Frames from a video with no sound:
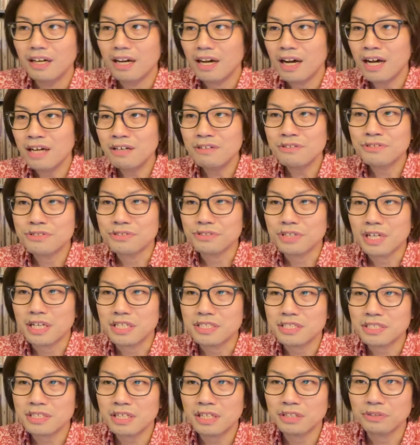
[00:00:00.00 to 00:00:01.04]
ある種価
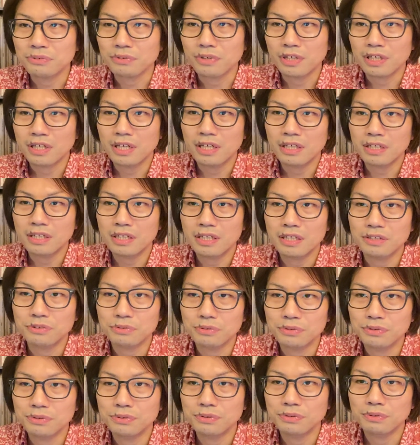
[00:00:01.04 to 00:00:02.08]
値観とか考え
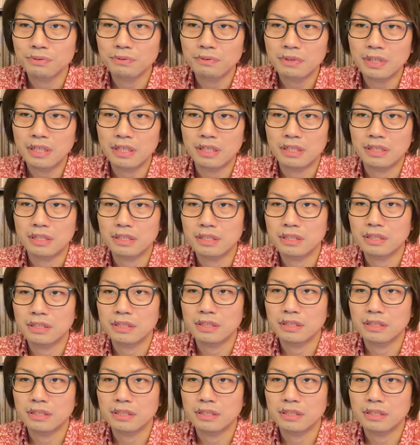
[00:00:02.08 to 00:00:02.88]
というのは